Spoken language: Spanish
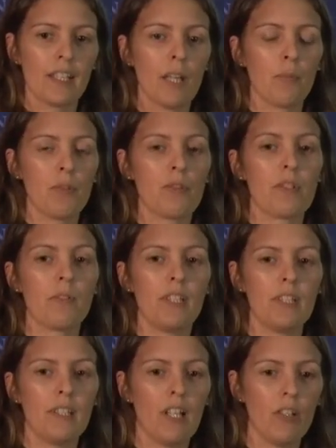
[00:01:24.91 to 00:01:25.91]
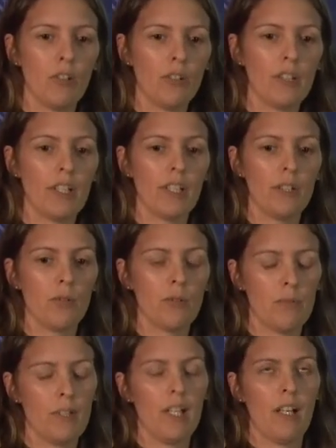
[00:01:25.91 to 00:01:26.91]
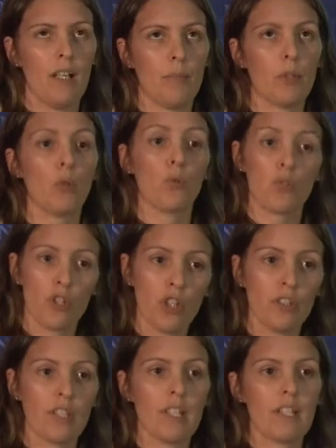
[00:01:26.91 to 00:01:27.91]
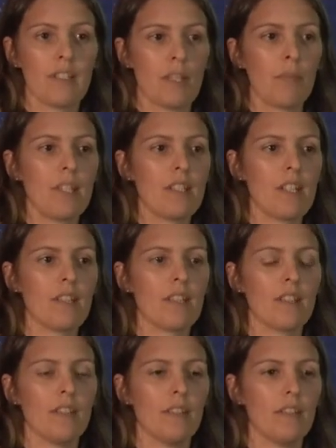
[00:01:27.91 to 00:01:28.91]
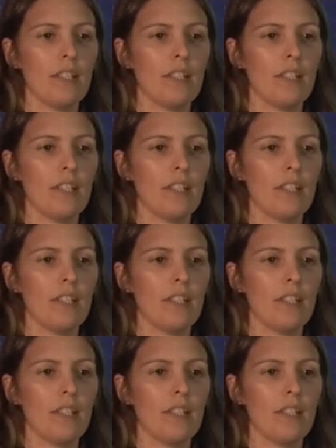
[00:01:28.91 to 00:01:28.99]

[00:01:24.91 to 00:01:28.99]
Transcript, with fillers: que ha posibilitado la producción de semillas